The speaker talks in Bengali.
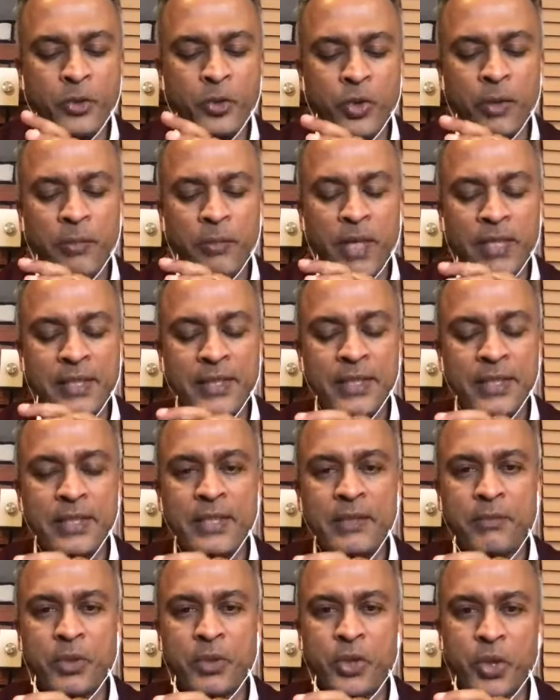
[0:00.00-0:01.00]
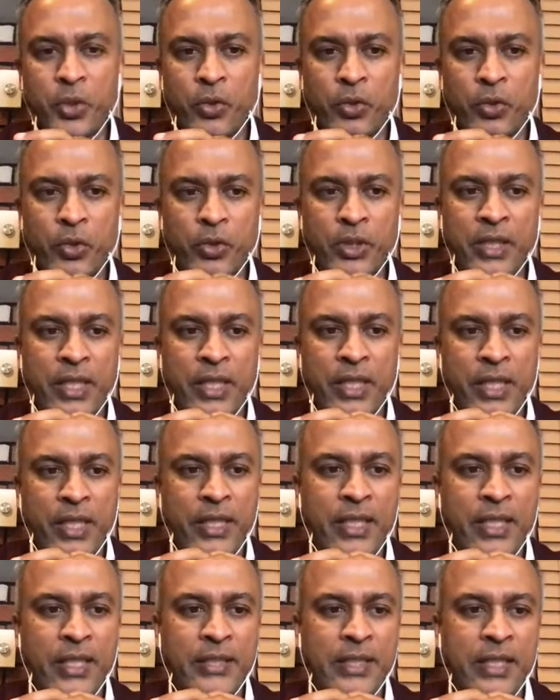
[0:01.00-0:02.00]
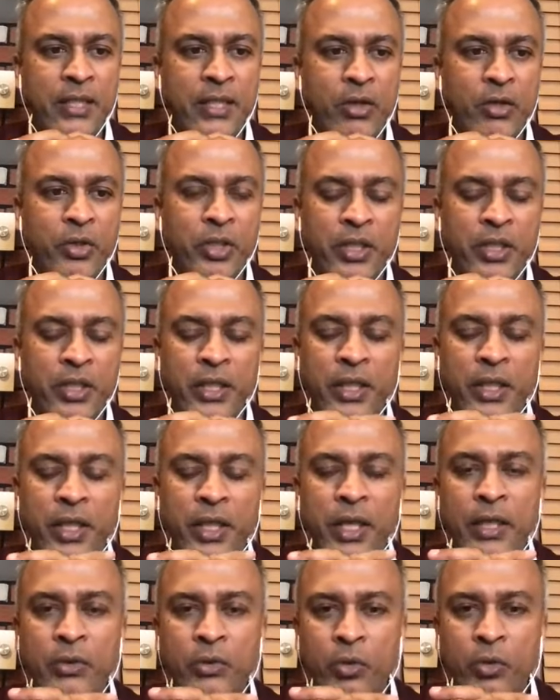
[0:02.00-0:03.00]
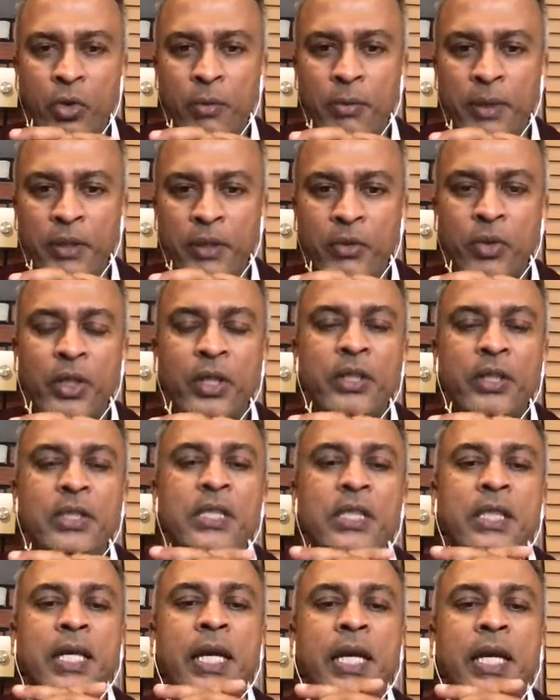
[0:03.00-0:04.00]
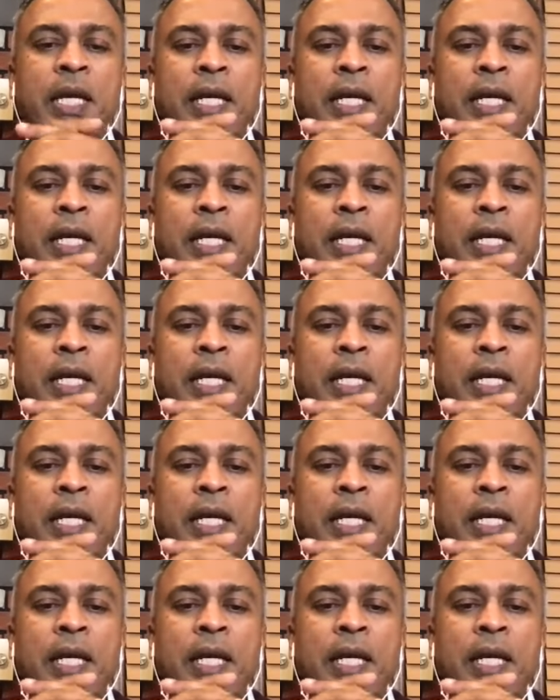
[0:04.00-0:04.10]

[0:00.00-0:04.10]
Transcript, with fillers: আসুন আমরা আস্তে আস্তে বিষয়গুলোর দিকে এগিয়ে যাই অনেকে একটু কমেন্ট করেন যে